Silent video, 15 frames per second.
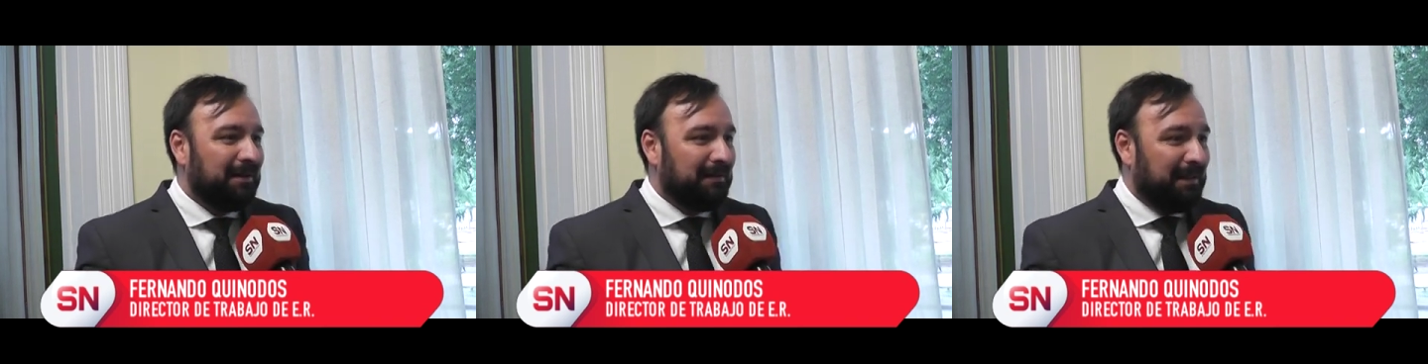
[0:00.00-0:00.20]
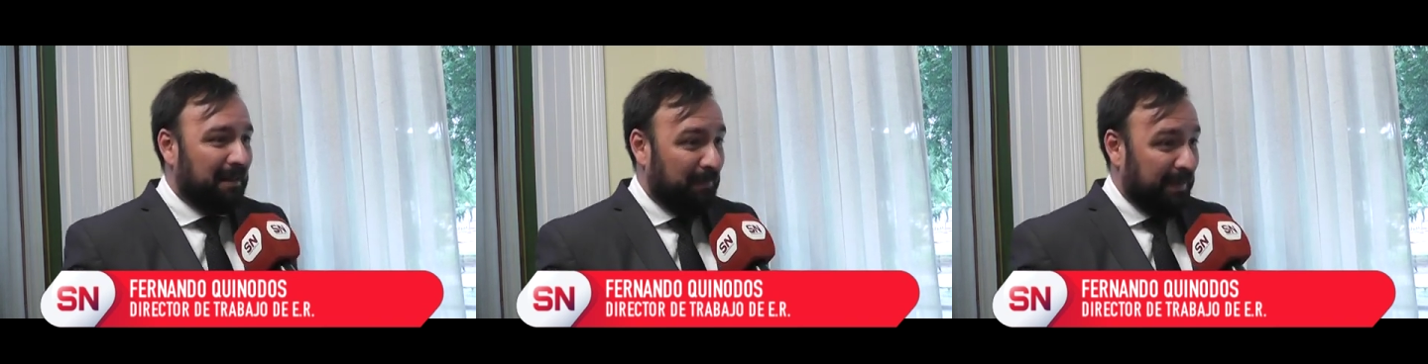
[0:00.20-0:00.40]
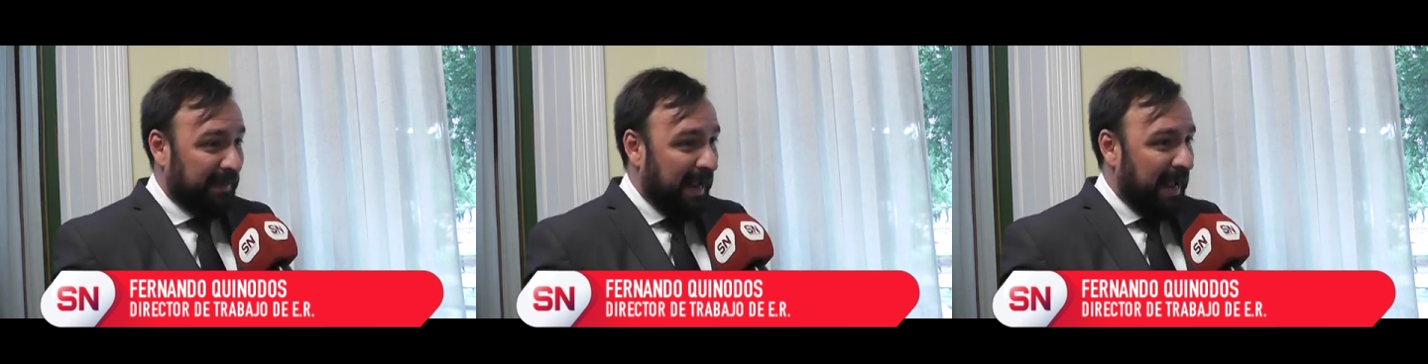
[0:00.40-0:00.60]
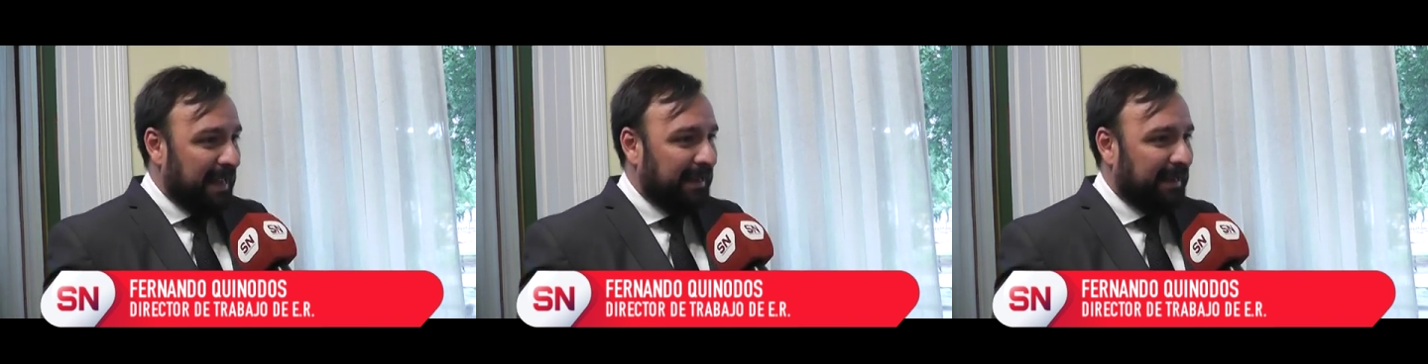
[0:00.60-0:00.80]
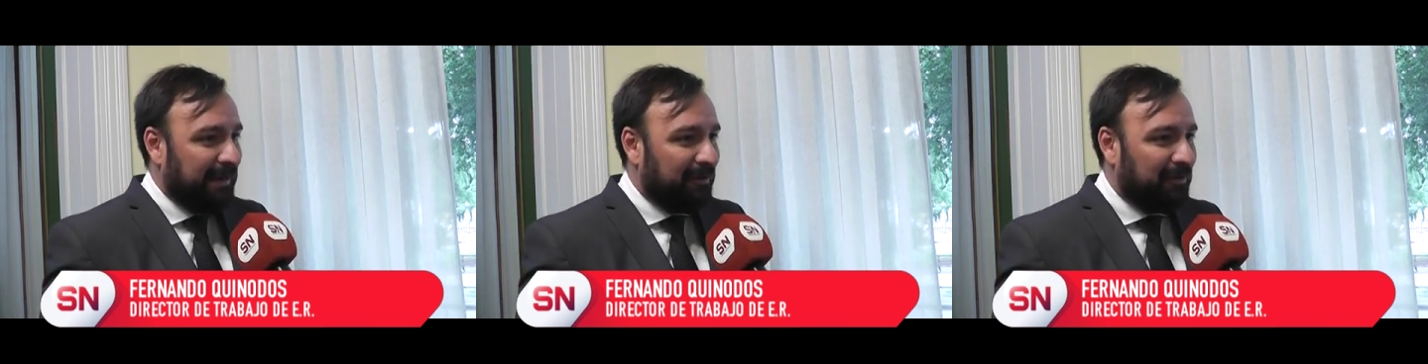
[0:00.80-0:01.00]
despedir a
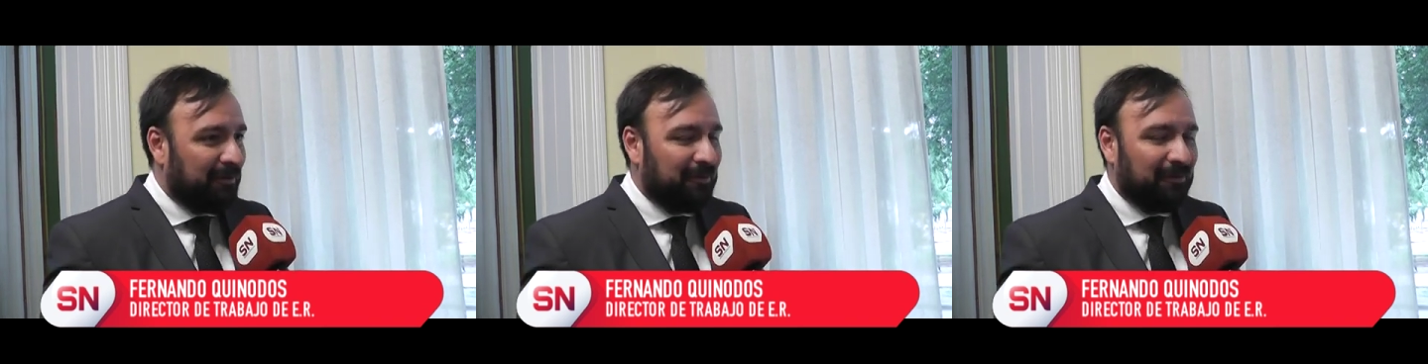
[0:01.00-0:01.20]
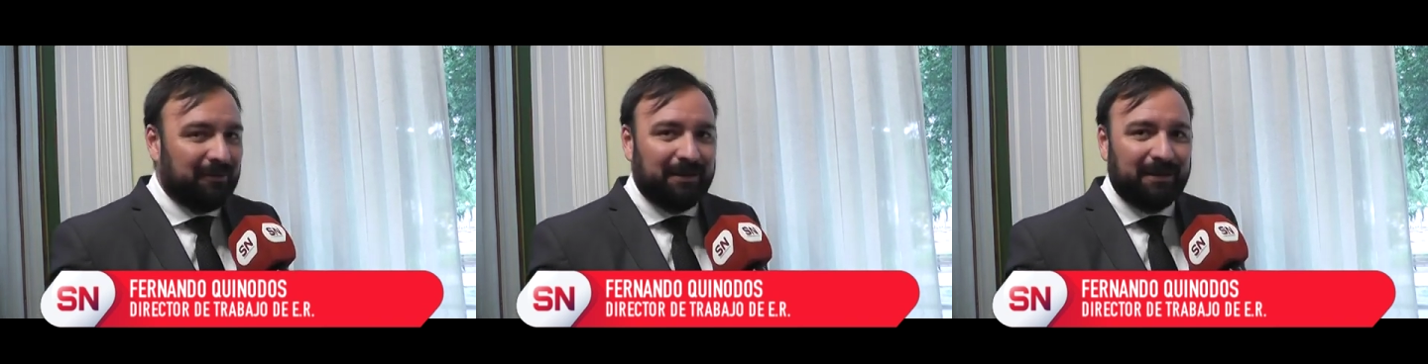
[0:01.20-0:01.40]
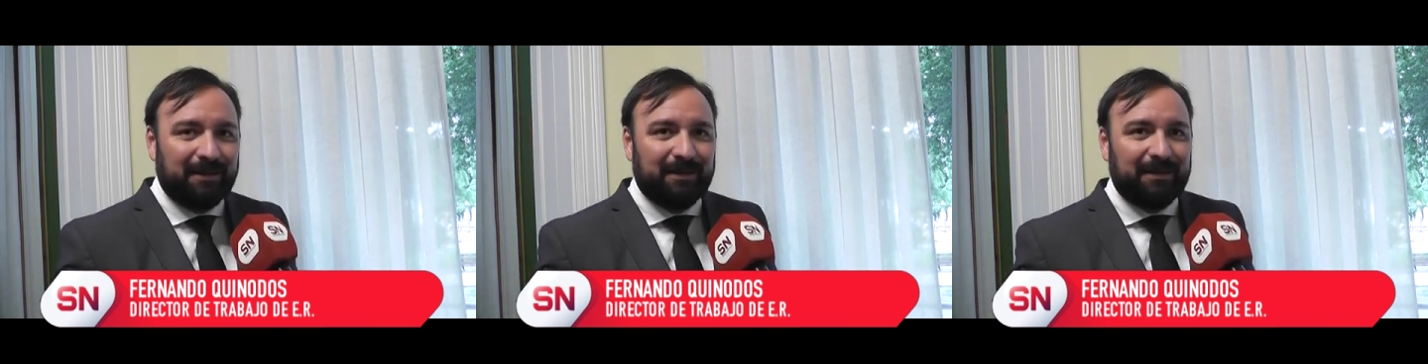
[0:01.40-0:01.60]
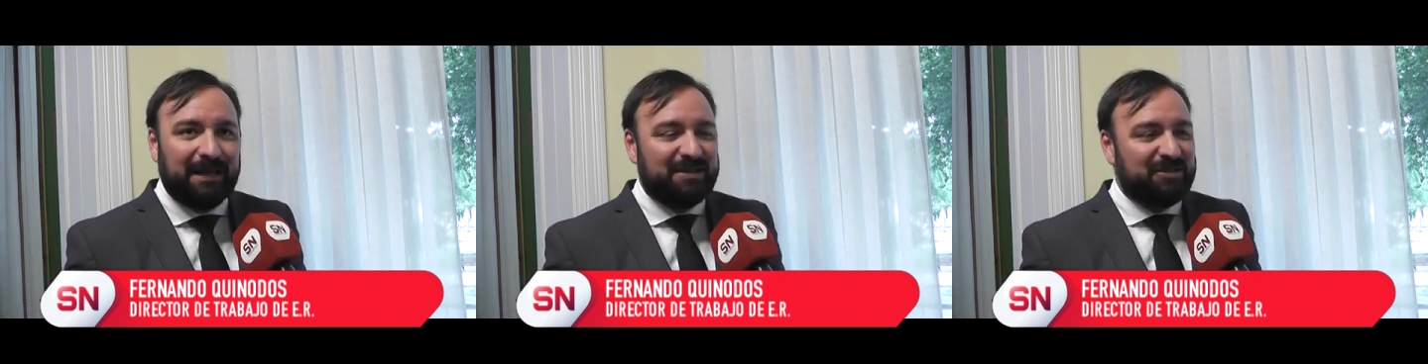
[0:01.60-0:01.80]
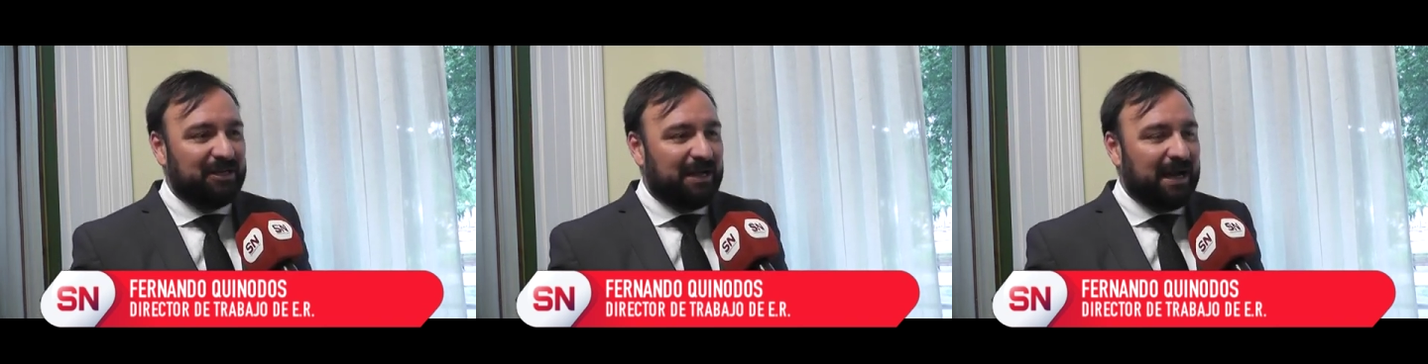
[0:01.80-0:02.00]
alguien, ¿no? de, de
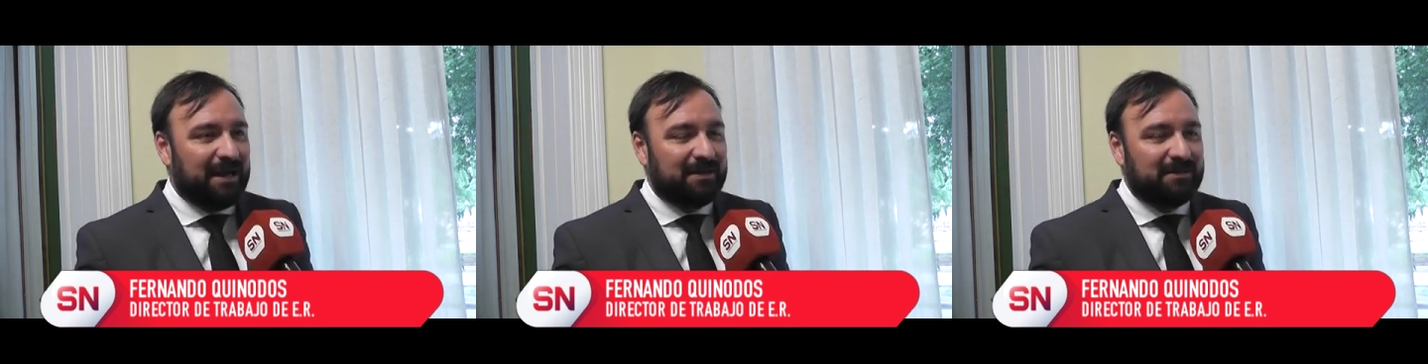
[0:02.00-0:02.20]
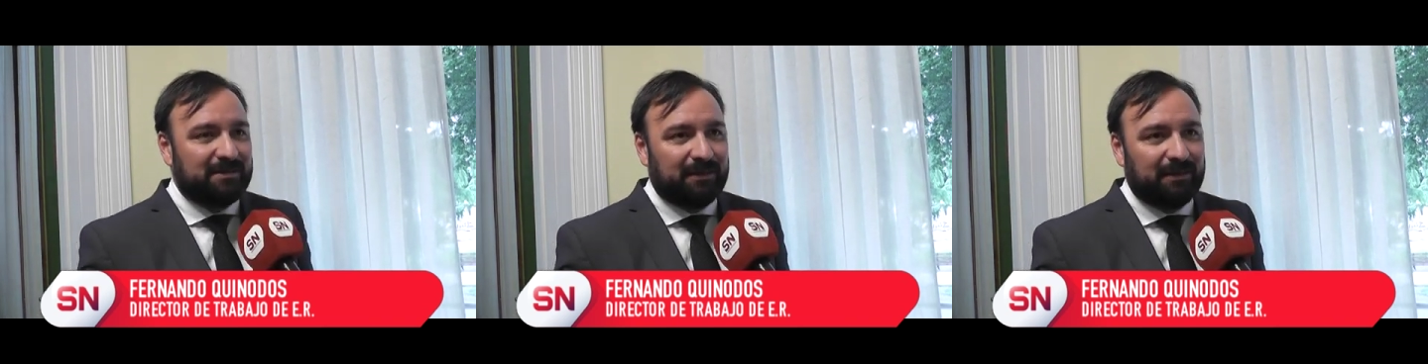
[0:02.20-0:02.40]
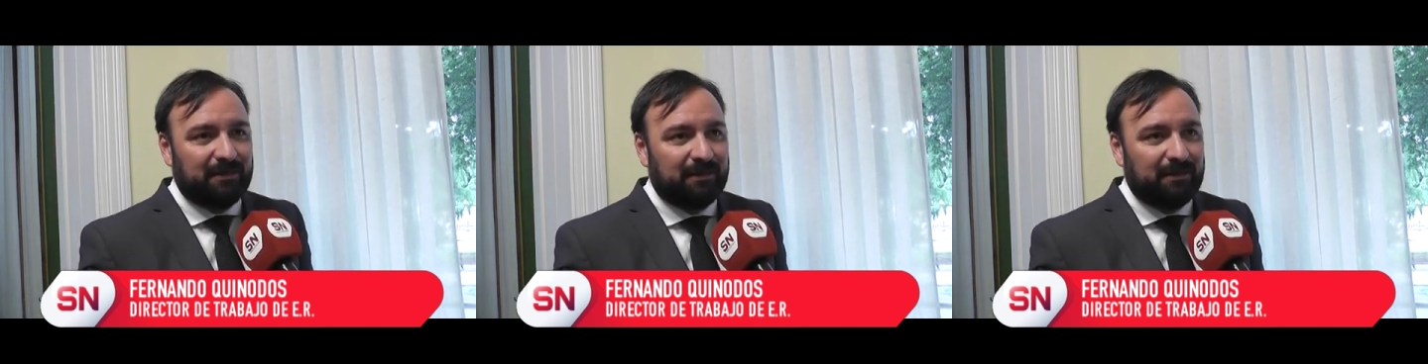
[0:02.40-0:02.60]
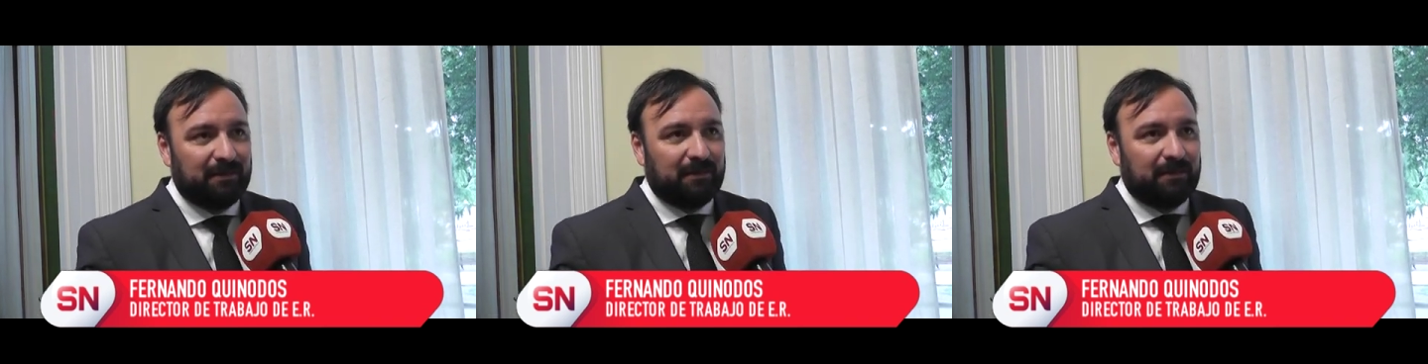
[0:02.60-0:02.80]
achicarse.